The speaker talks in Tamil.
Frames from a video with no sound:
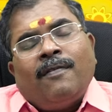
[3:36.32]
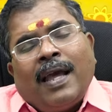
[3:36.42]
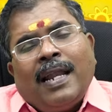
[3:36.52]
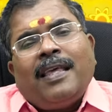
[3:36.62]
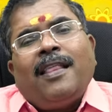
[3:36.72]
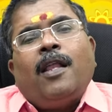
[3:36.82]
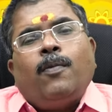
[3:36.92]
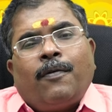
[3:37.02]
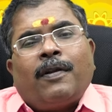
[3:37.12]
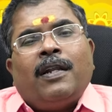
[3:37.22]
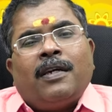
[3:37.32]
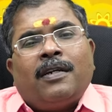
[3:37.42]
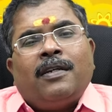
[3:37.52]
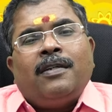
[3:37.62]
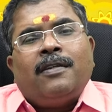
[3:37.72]
வேலைக்கு
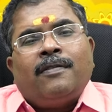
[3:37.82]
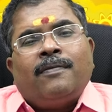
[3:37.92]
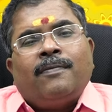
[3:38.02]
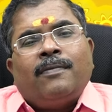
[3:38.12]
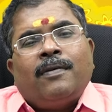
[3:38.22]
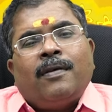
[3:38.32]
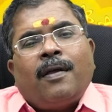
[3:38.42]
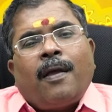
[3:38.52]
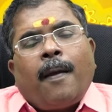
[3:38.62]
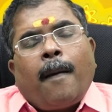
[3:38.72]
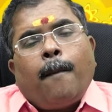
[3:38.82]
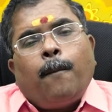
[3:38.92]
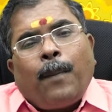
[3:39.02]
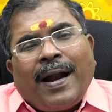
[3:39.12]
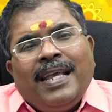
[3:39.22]
செல்பவர்களுக்கு
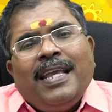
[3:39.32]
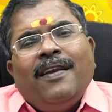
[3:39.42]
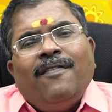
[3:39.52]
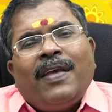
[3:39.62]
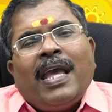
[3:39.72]
பணியில்